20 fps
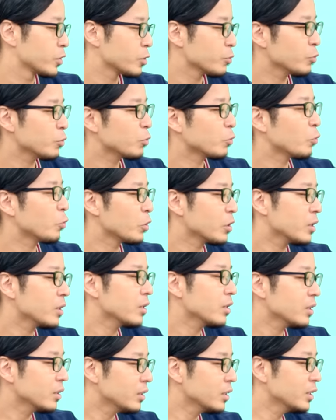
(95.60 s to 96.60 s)
自分これ
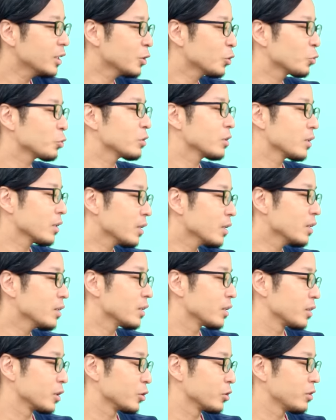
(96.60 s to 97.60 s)
が出た時
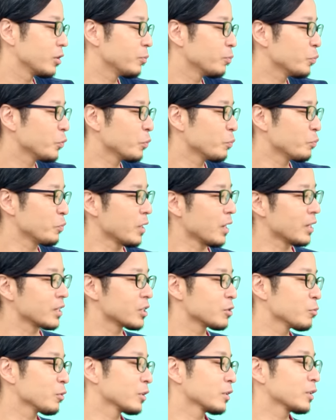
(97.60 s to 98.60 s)
がヒップホップ
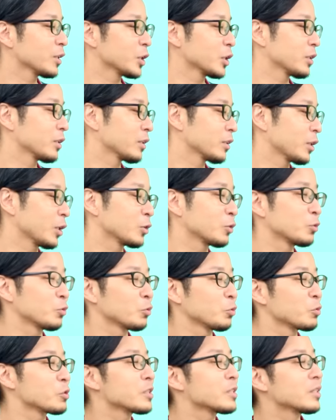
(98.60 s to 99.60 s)
始まった
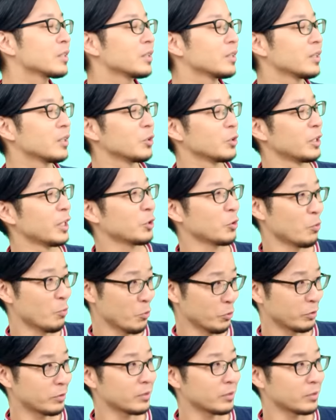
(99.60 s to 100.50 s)
年だと思っ